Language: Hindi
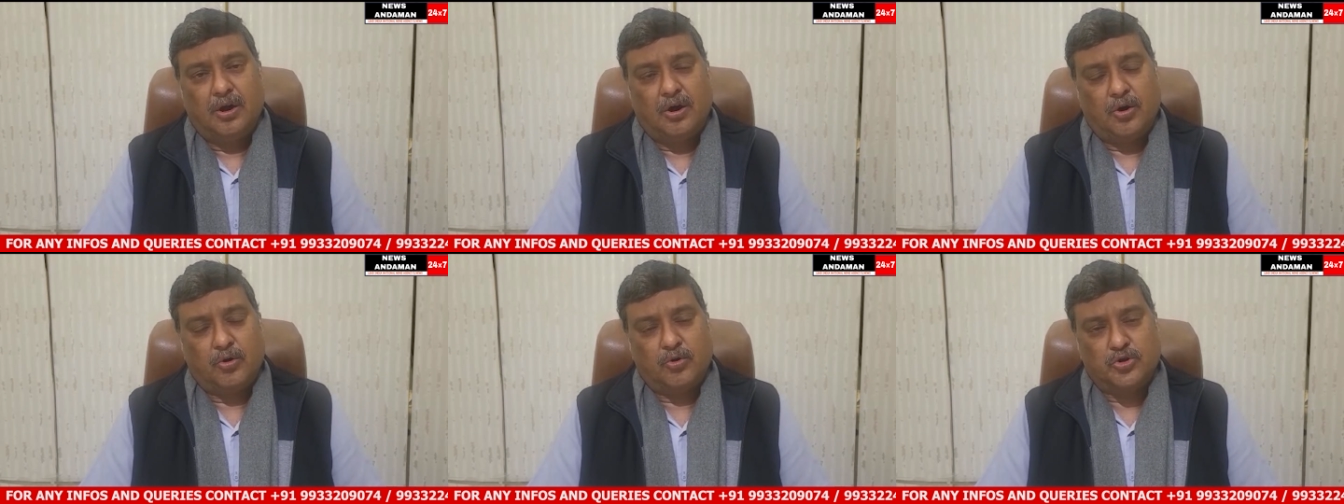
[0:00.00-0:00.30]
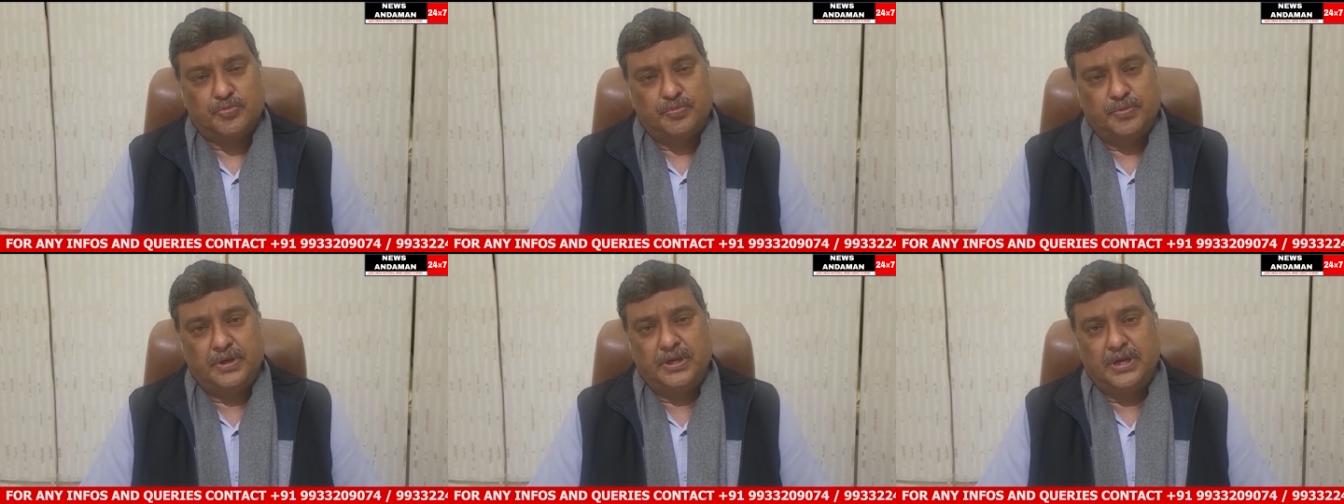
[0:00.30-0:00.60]
और
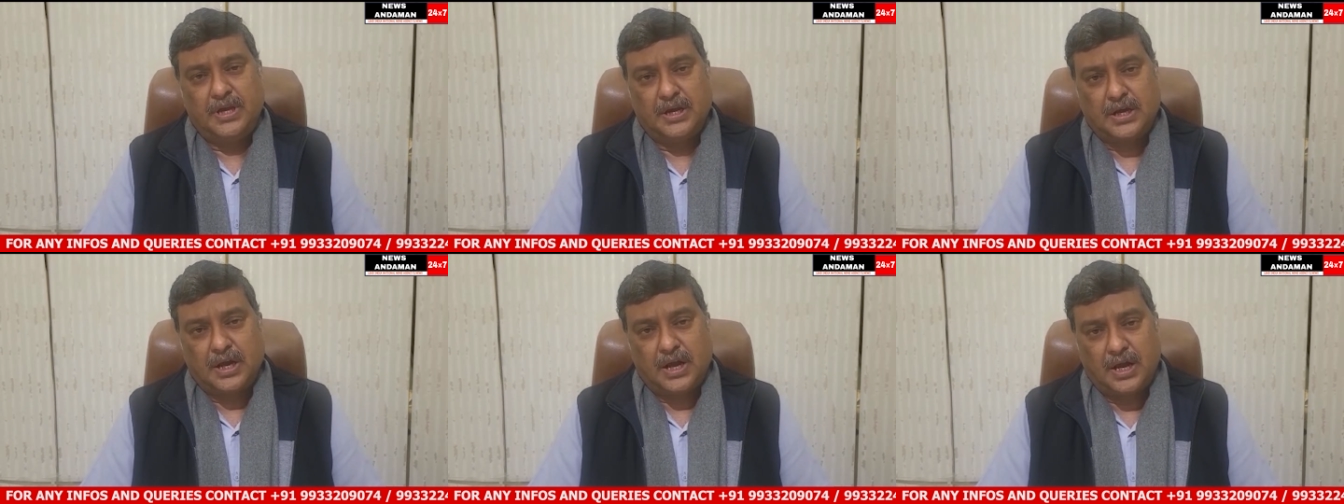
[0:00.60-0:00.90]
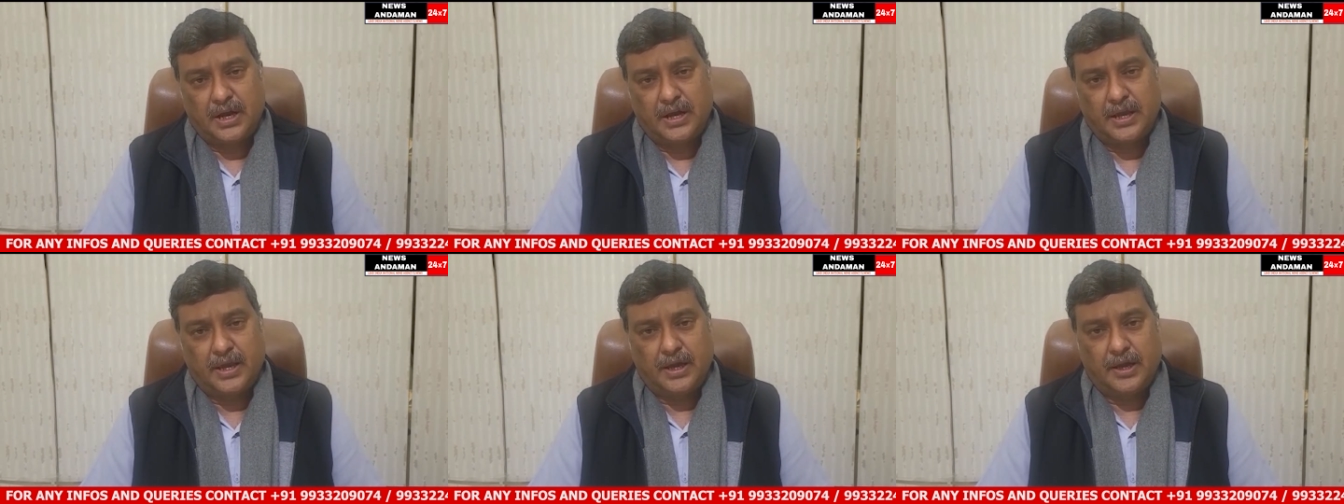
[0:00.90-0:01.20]
उसमें यह
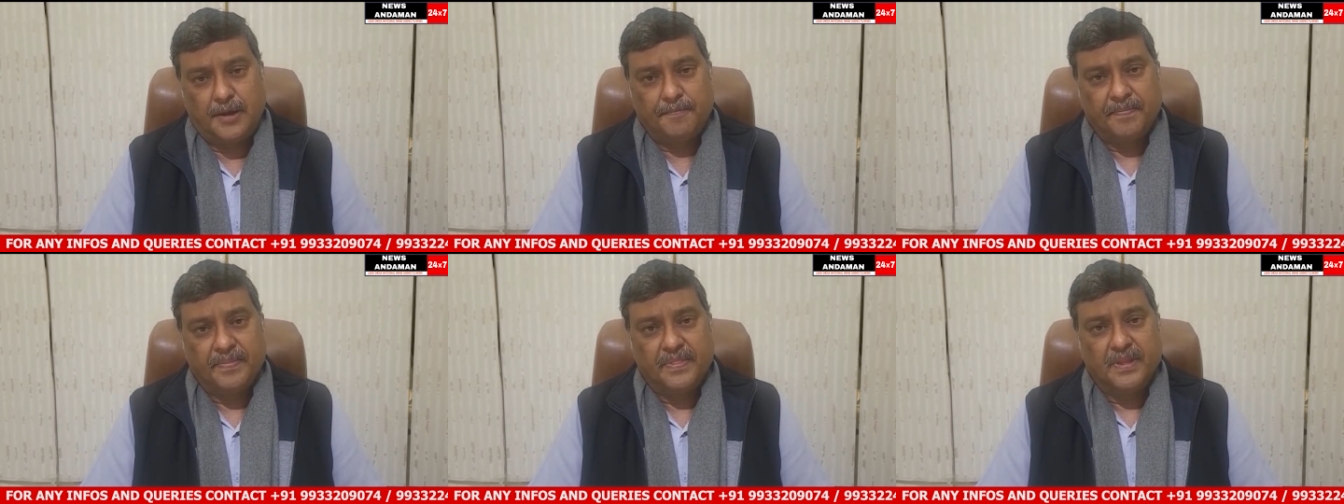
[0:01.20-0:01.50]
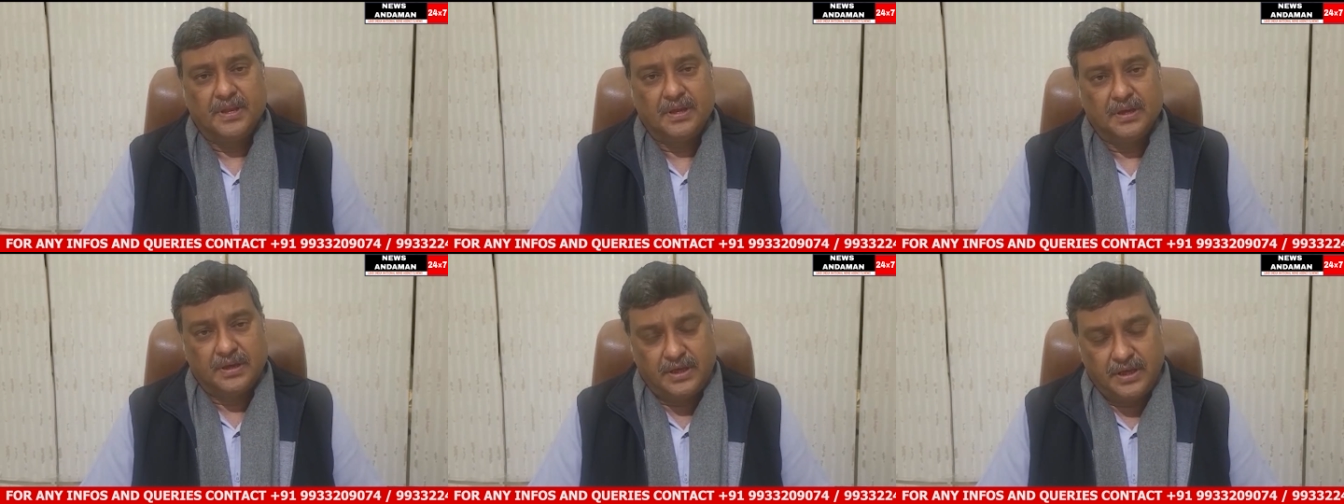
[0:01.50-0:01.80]
कहा गया
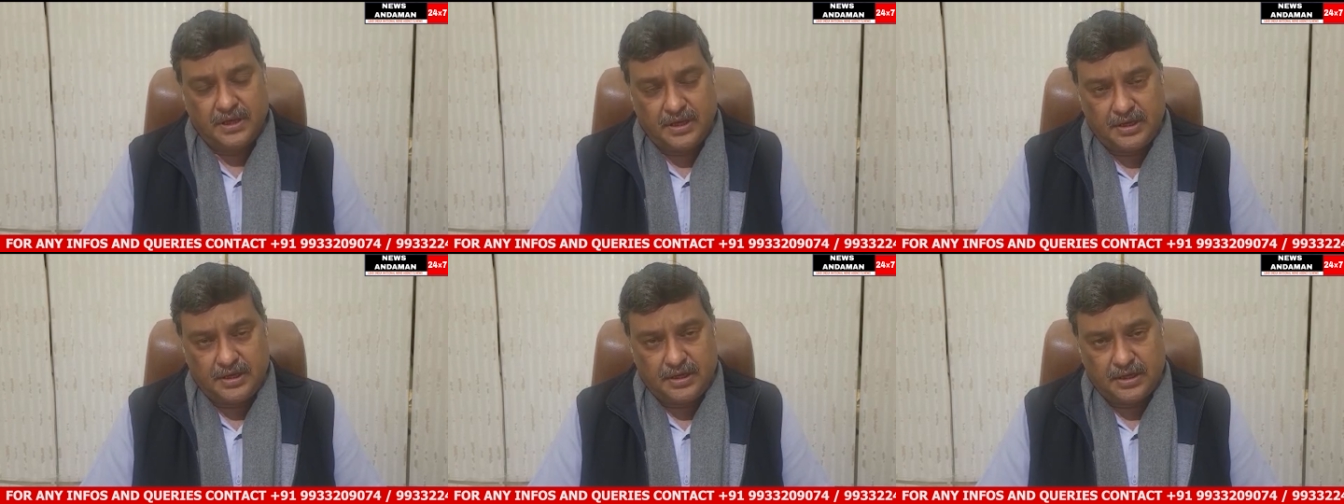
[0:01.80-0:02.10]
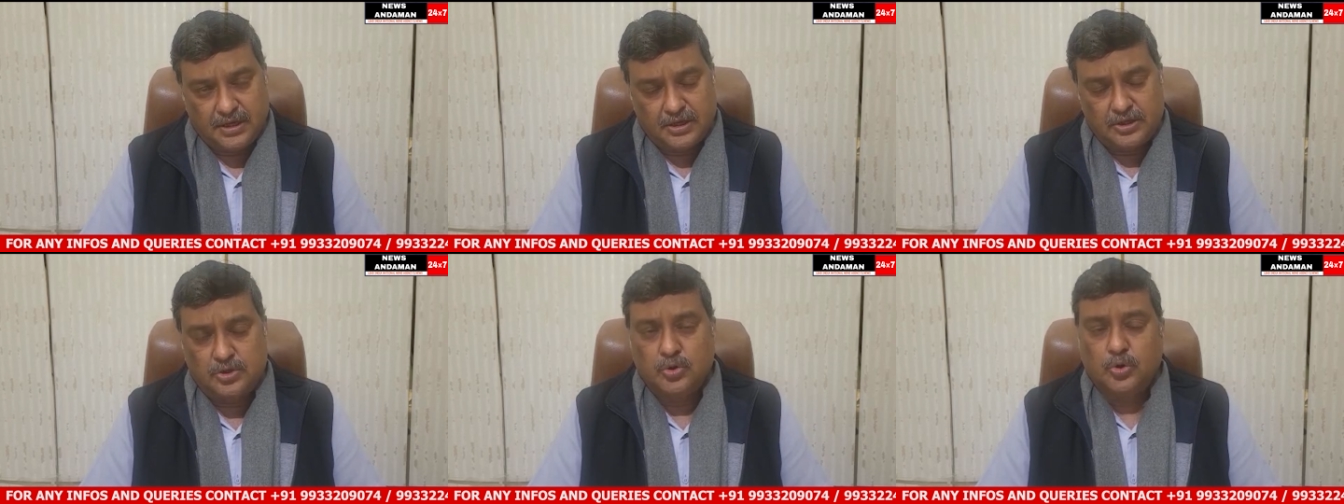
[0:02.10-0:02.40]
कि
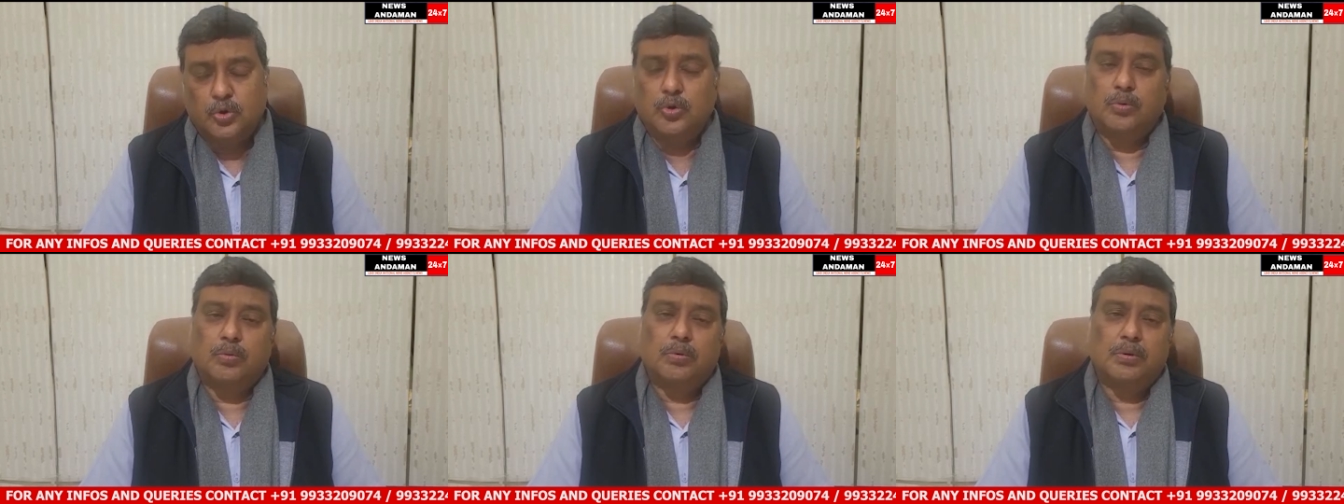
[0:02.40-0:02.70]
जो